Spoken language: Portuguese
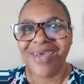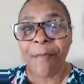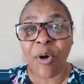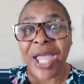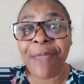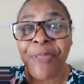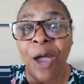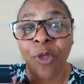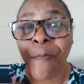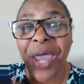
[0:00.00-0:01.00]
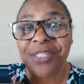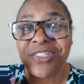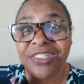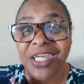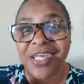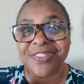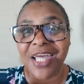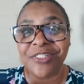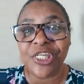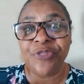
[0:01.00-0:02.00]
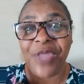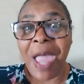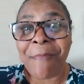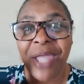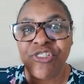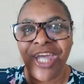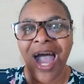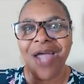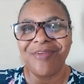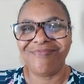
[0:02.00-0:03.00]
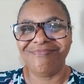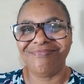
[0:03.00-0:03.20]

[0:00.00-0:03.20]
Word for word: Porque Deus não precisa de intermediário.